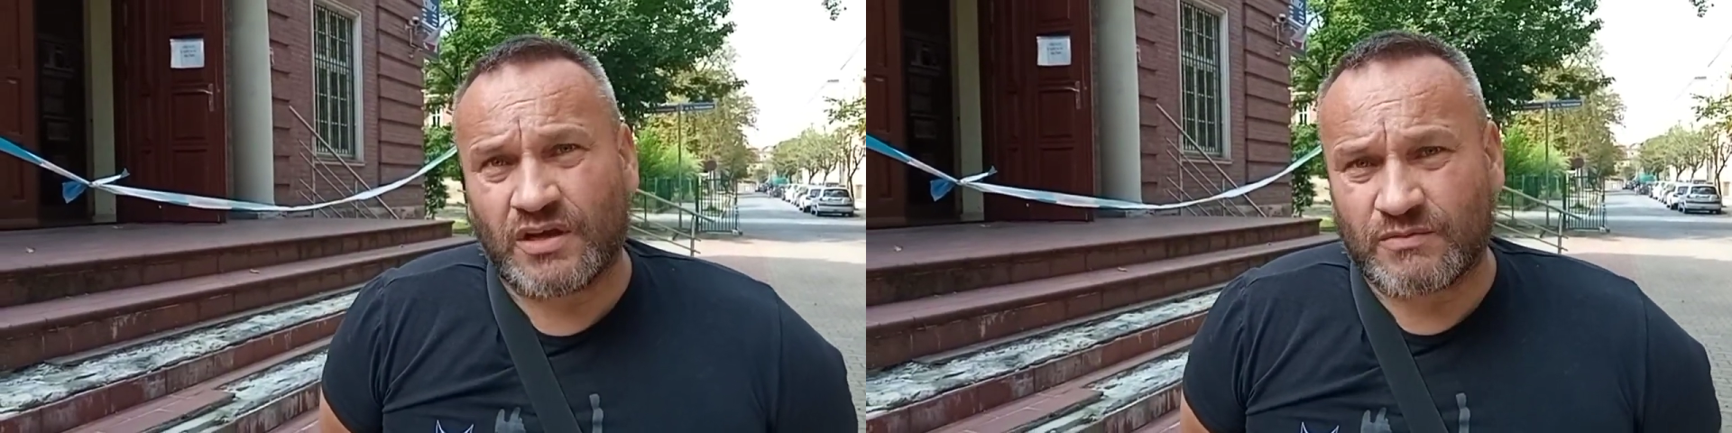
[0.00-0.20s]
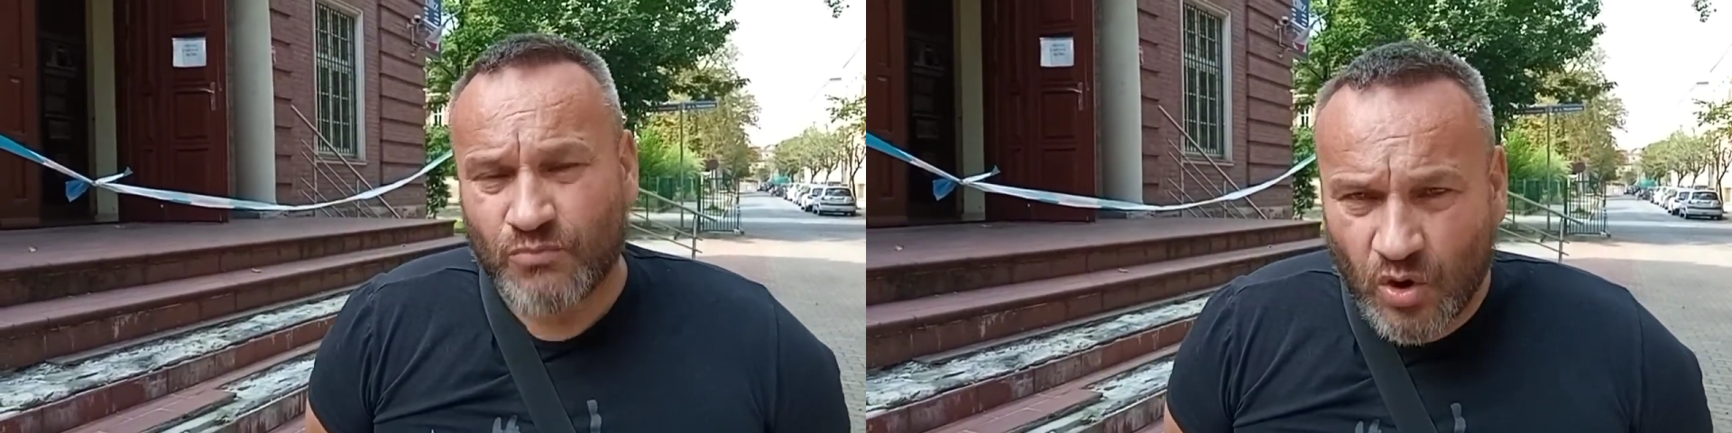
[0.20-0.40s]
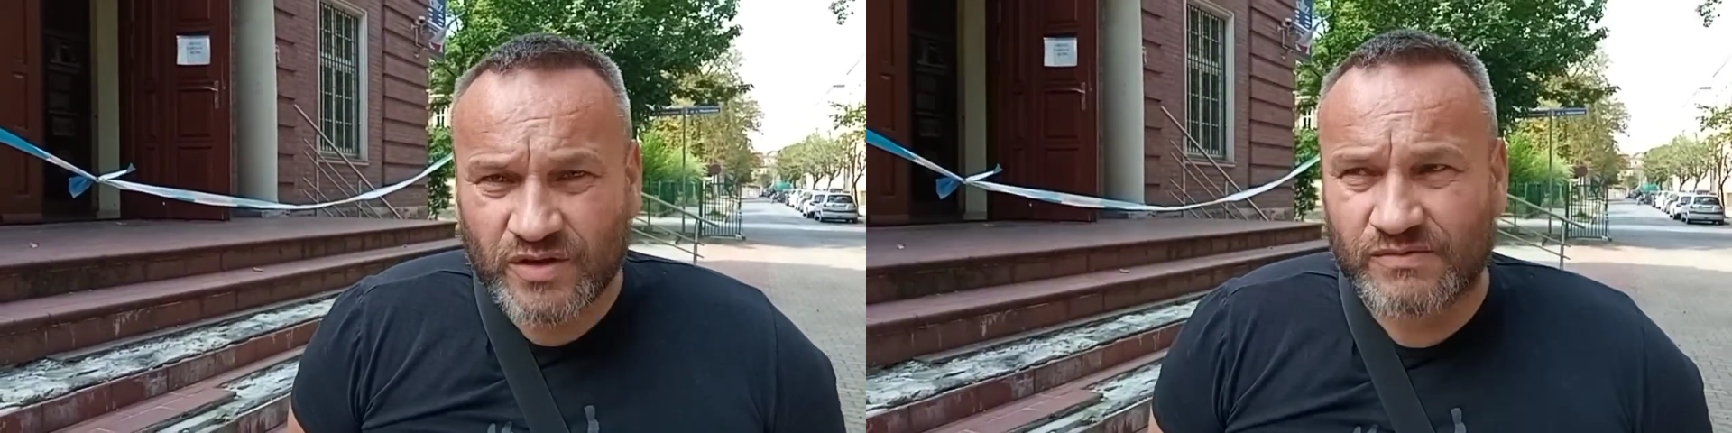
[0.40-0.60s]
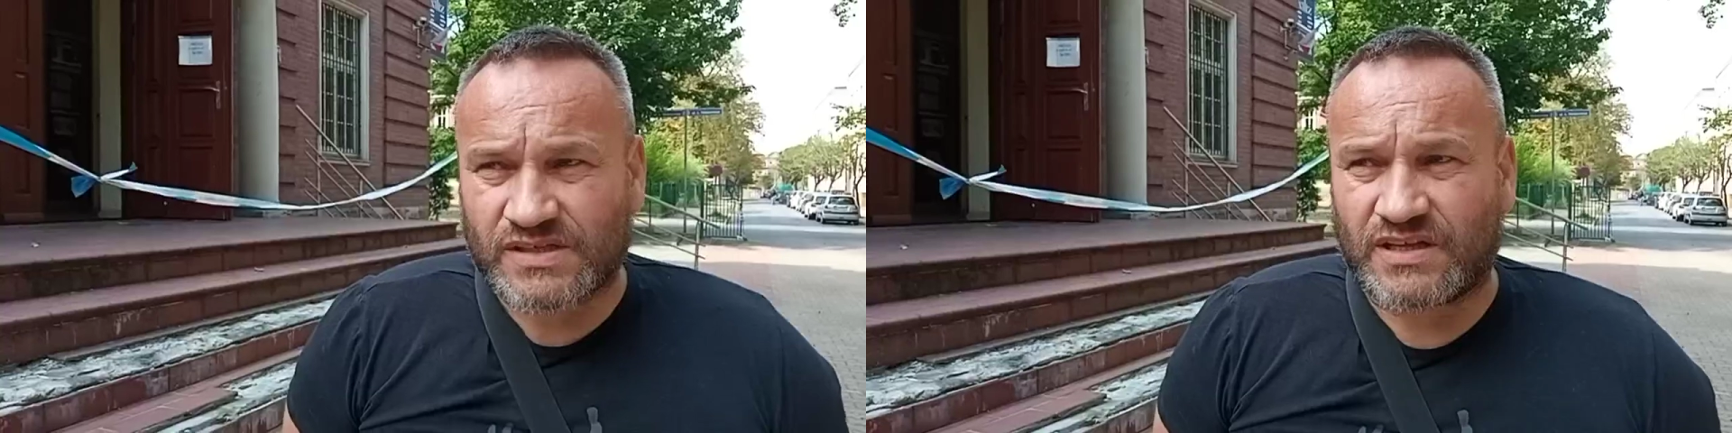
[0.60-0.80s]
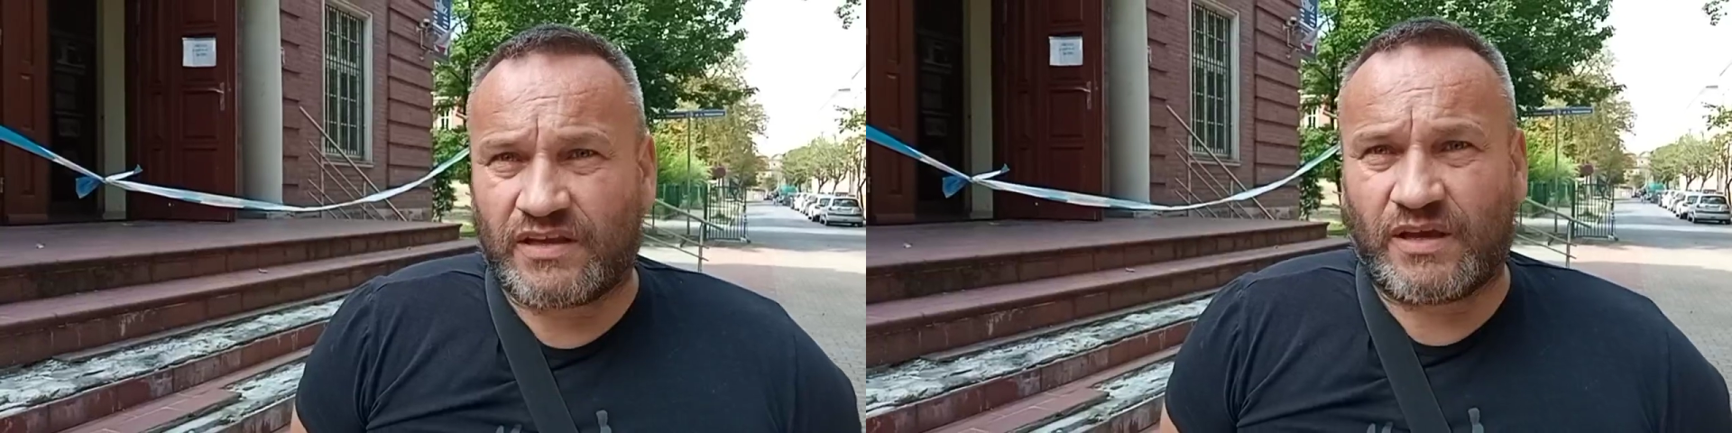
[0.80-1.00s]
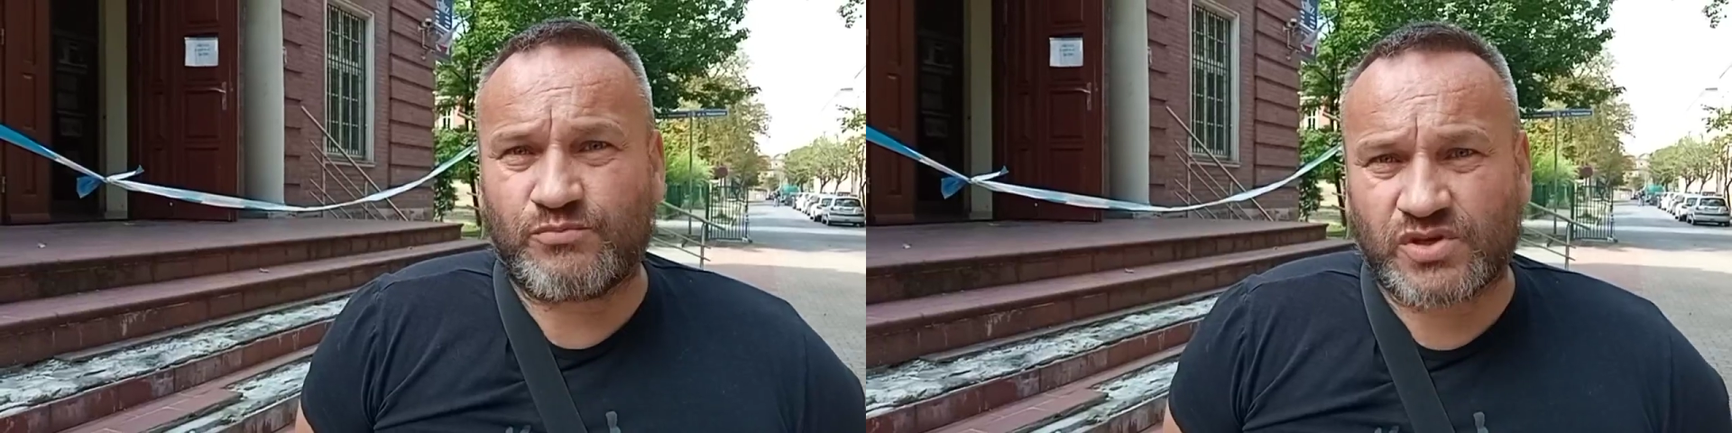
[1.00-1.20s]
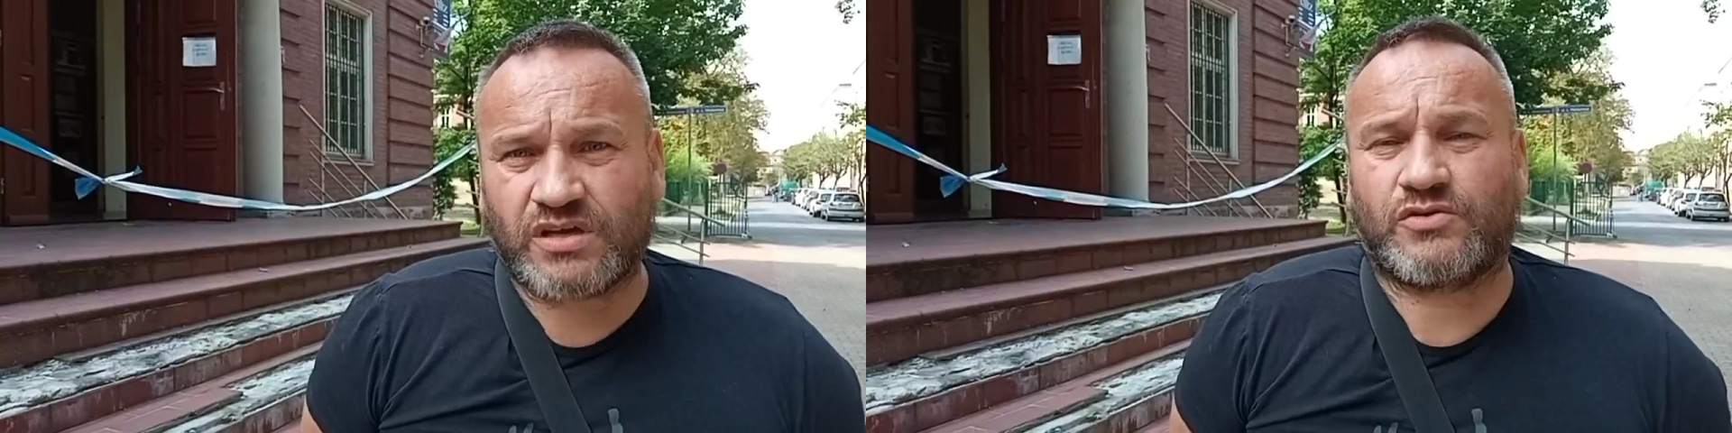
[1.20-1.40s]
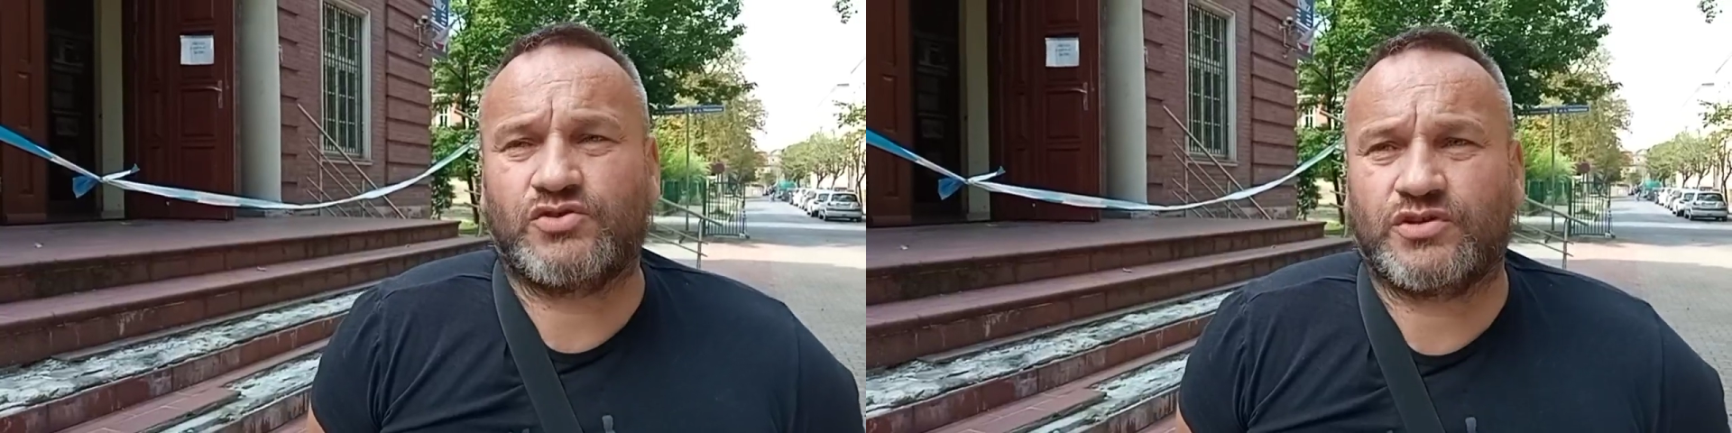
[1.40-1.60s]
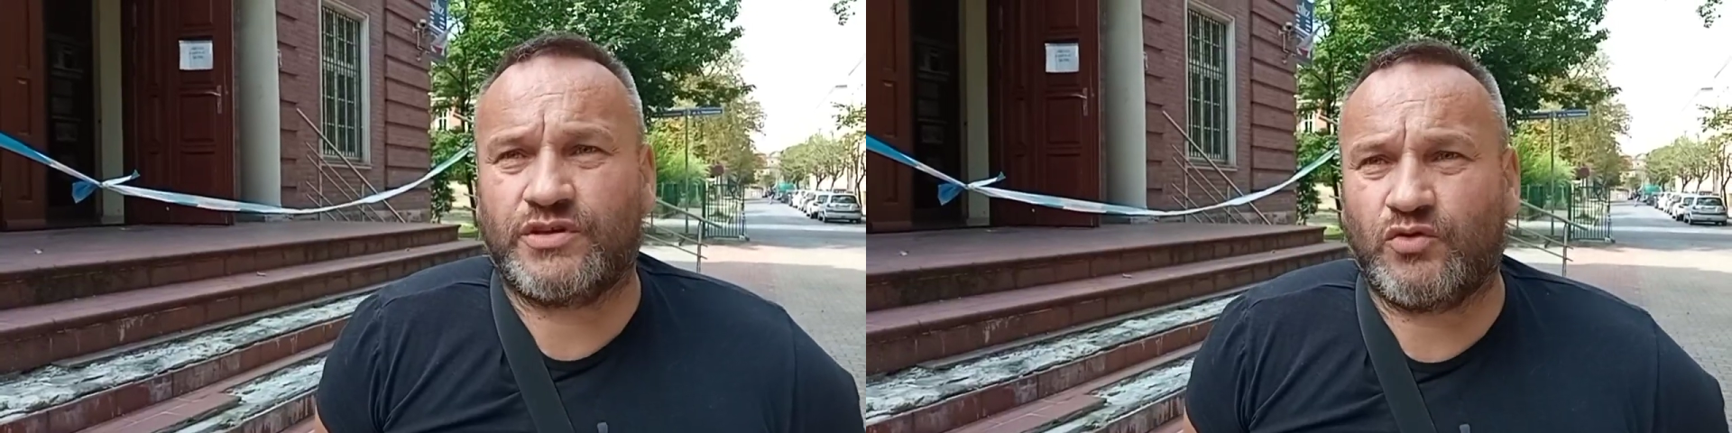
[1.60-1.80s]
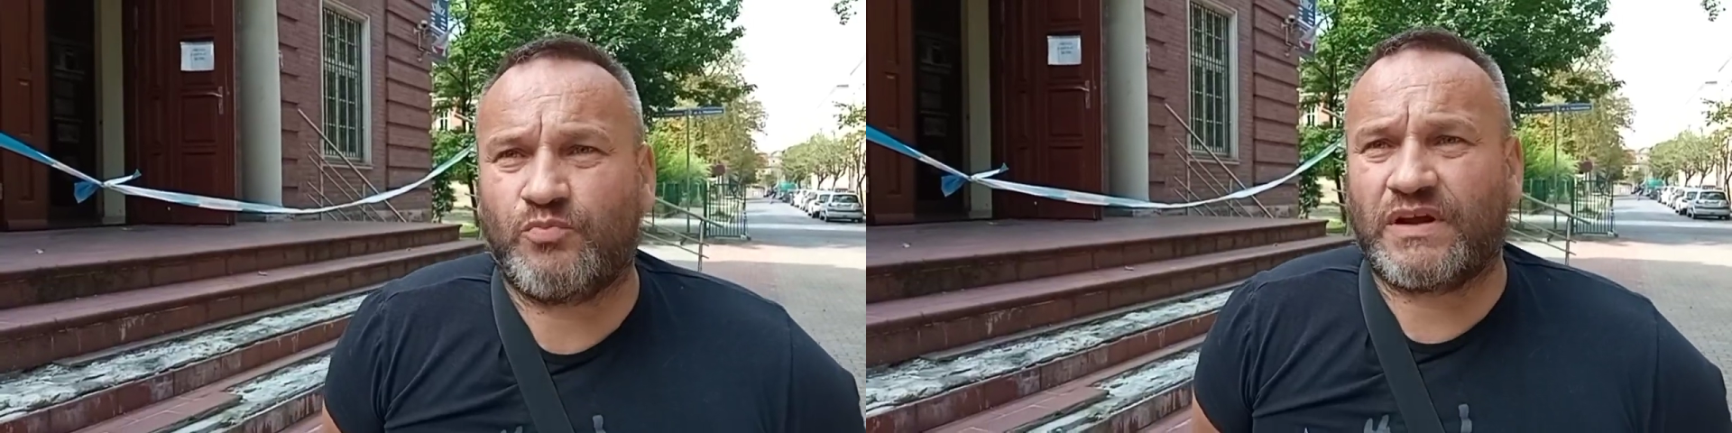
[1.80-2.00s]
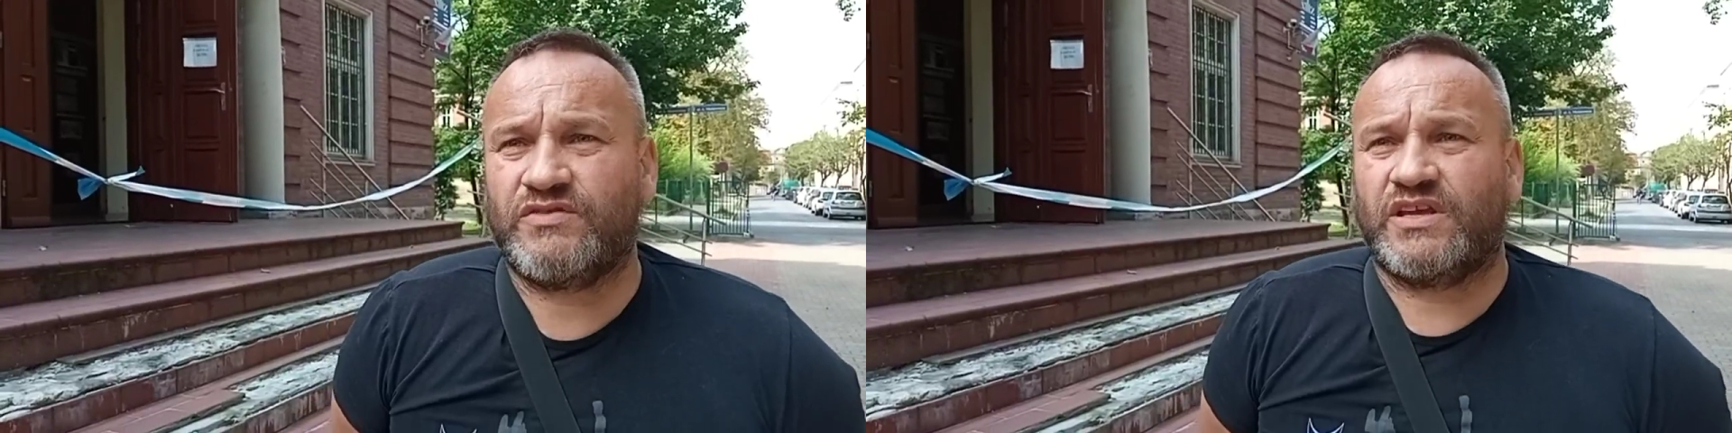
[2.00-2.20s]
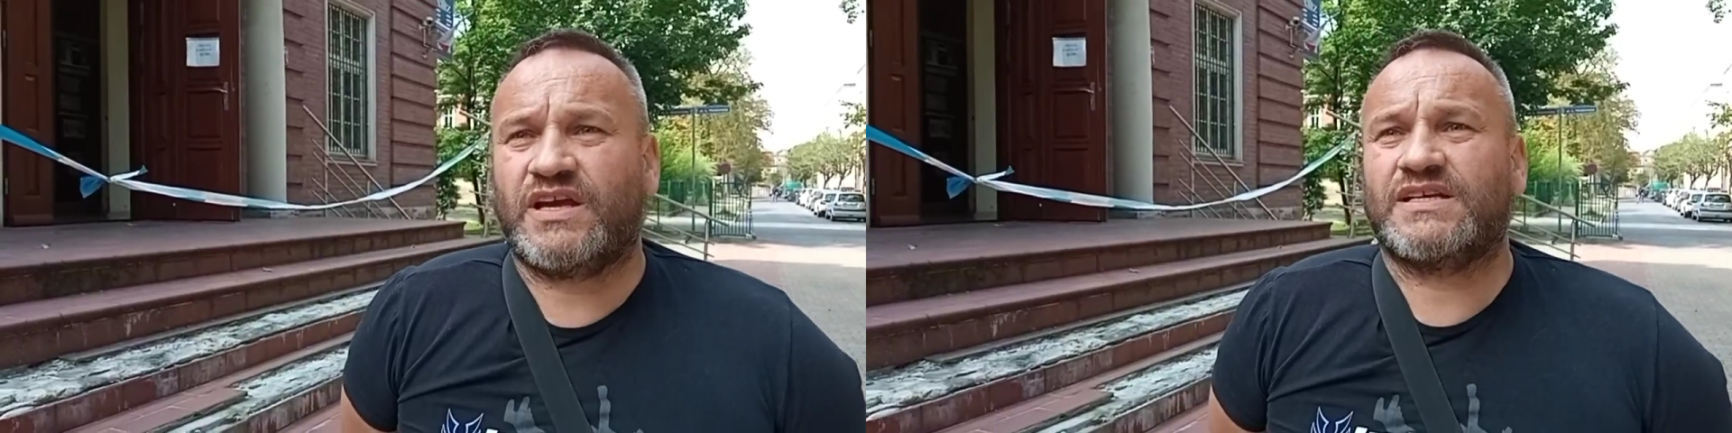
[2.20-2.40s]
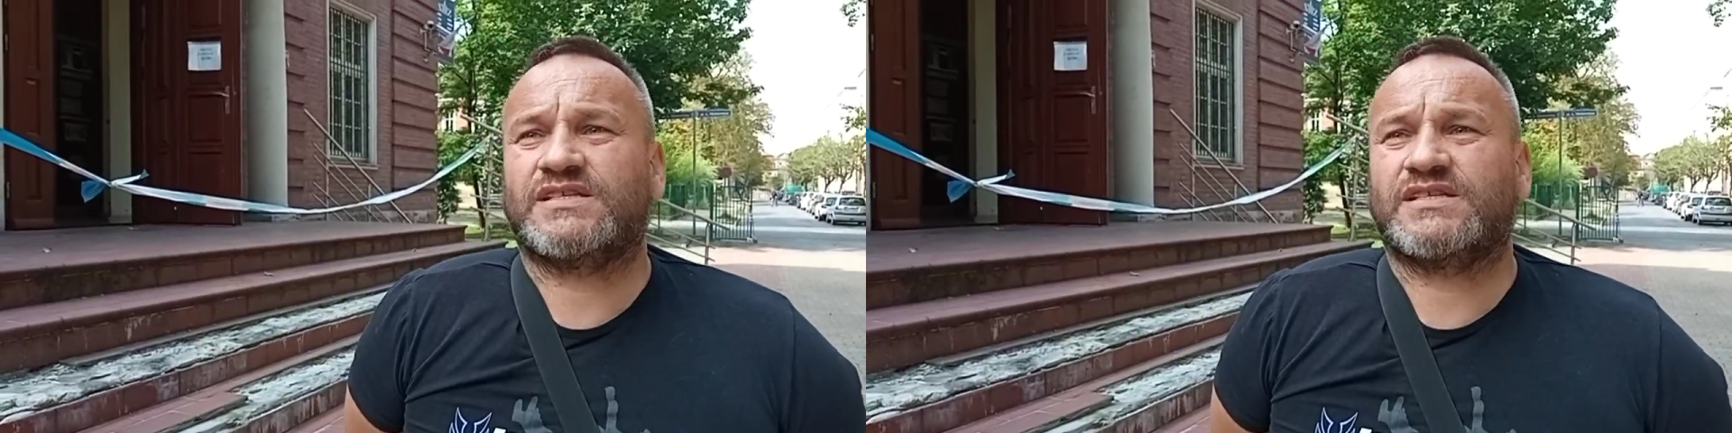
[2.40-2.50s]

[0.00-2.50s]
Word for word: moim zdaniem, przekroczyli uprawnienia.